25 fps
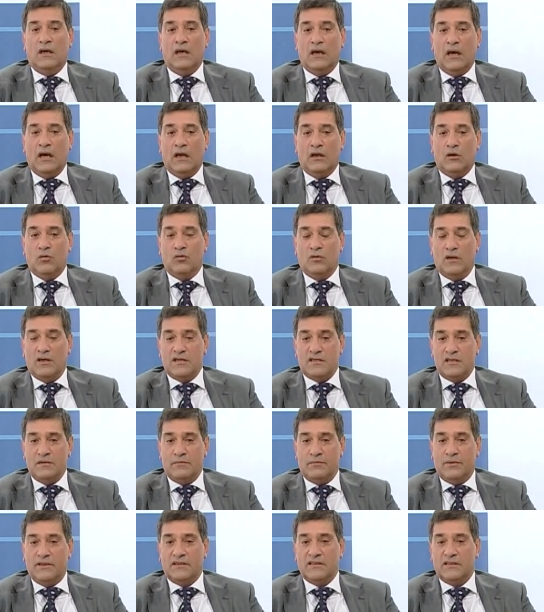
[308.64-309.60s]
algunas
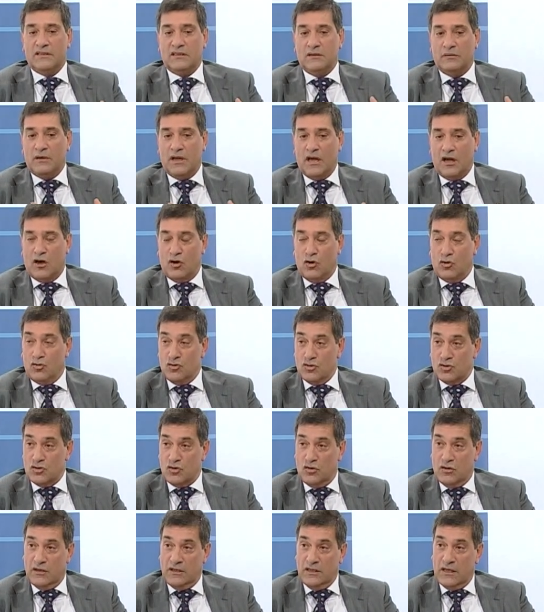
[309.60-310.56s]
empresas se van a
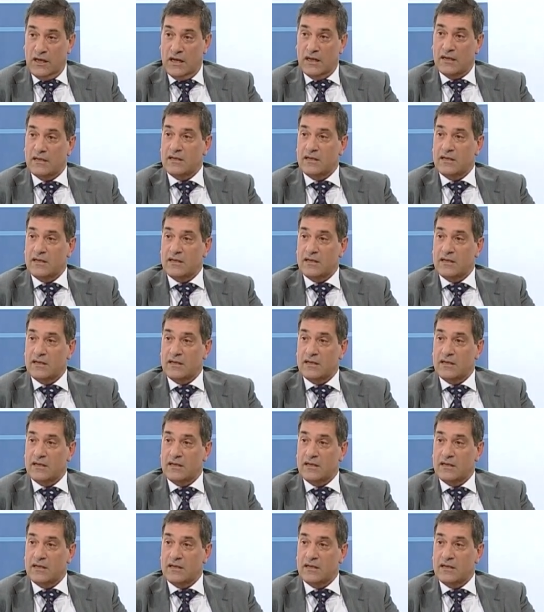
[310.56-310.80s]
consolidar,